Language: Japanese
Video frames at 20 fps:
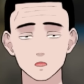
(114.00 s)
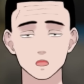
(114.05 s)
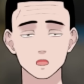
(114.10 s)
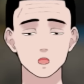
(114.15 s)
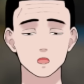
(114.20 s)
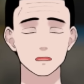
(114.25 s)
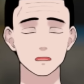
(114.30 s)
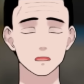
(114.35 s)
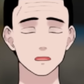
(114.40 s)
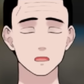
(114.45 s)
や、
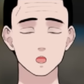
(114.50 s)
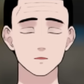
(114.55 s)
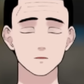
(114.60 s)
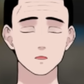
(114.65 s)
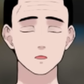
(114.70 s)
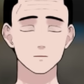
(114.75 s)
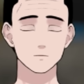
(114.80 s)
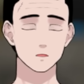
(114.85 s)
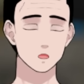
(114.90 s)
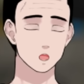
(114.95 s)
やってる
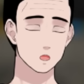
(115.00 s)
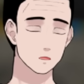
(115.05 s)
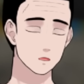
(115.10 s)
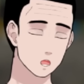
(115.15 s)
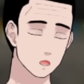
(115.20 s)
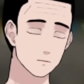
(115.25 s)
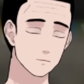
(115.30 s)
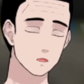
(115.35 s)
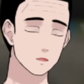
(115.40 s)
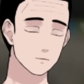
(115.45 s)
ことは悪いん
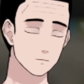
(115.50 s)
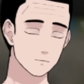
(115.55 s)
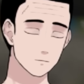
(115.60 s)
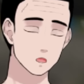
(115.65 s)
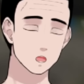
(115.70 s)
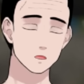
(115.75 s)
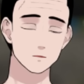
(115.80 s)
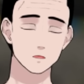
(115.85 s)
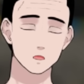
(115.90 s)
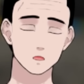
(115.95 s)
ですよ。で
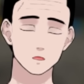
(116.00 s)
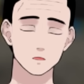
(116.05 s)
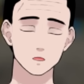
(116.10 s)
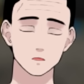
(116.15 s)
も、